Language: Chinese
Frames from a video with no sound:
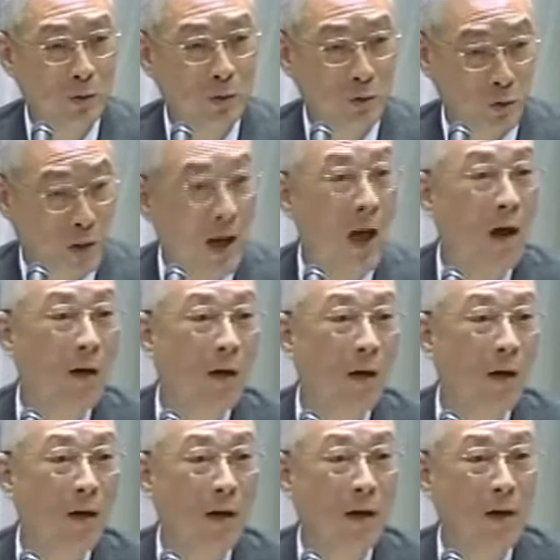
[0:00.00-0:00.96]
损耗
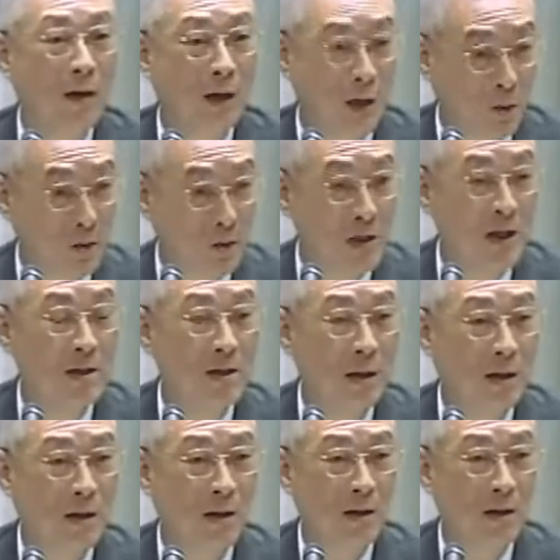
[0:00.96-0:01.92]
能够减
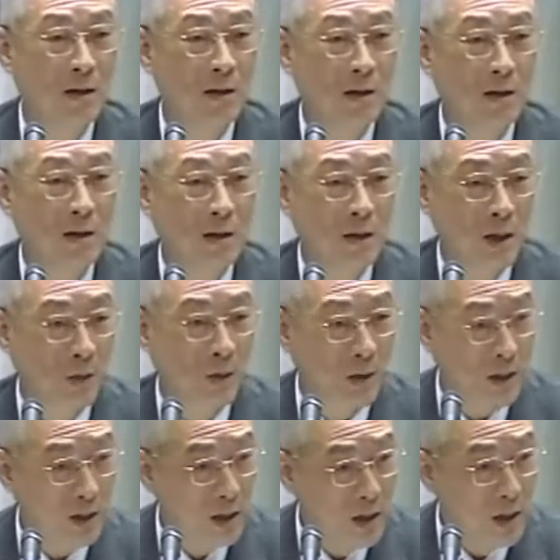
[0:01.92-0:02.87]
少。另
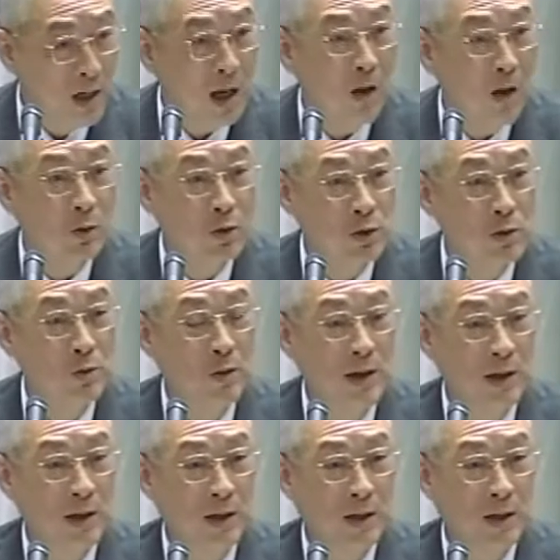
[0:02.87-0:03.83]
外，医疗资
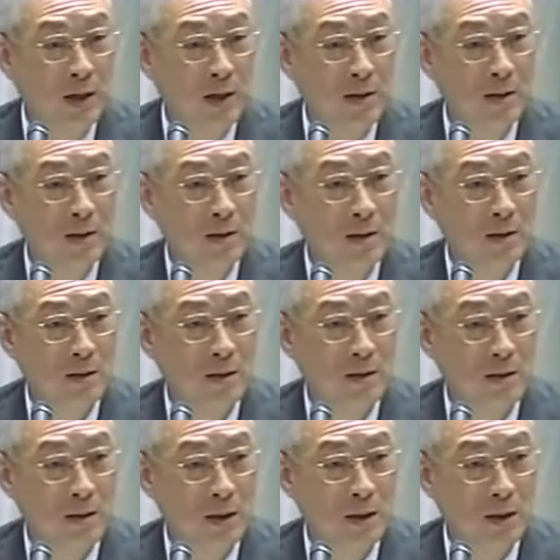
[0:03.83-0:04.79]
源的
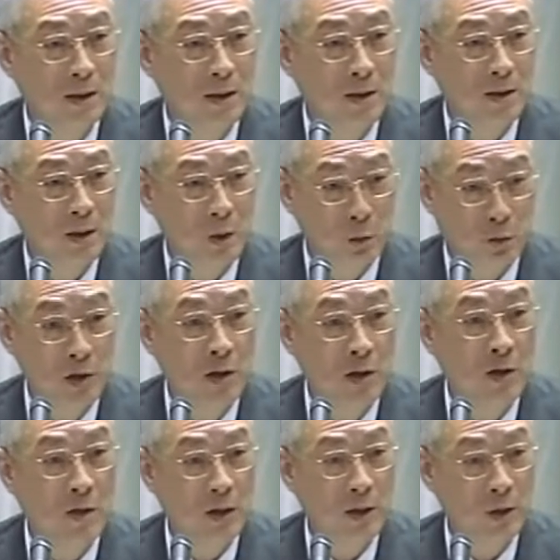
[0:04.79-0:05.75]
这个有
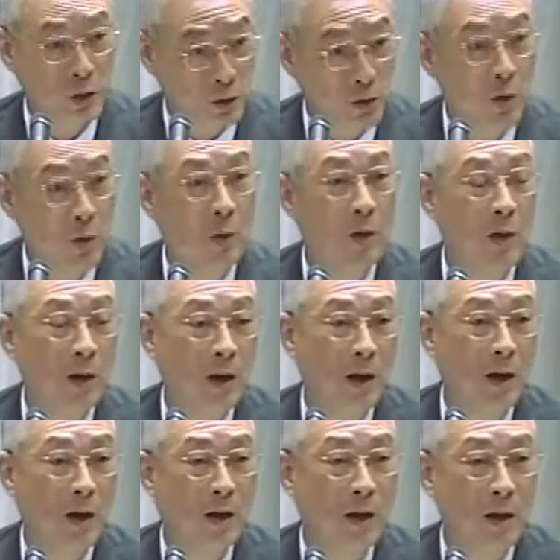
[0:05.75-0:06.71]
效的使用。
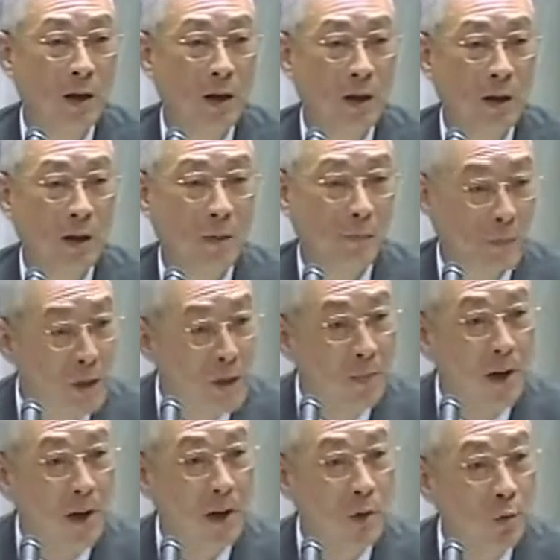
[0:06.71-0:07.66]
避
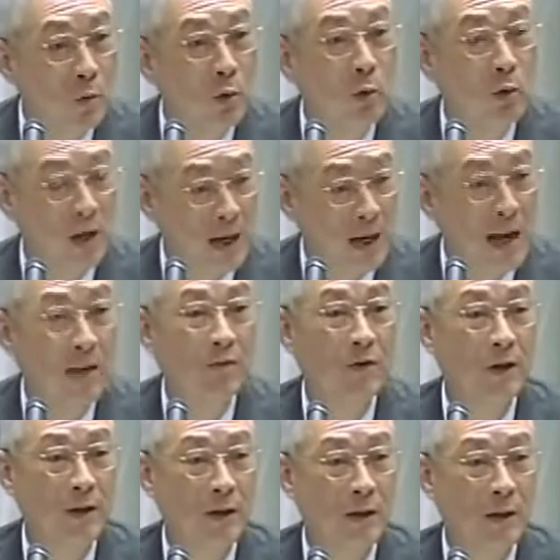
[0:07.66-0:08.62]
免过多的浪费，